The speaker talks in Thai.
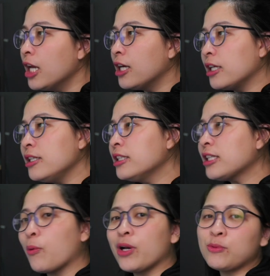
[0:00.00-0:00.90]
และเนื่องจา
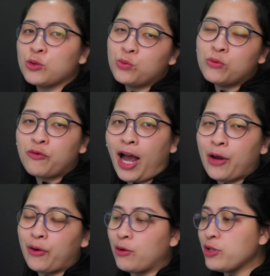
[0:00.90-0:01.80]
กว่านามสกุลไฟล์
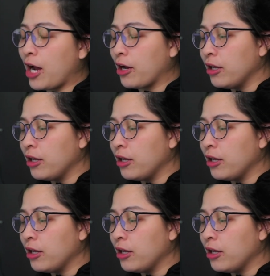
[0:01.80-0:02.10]
ของเขาอย่าง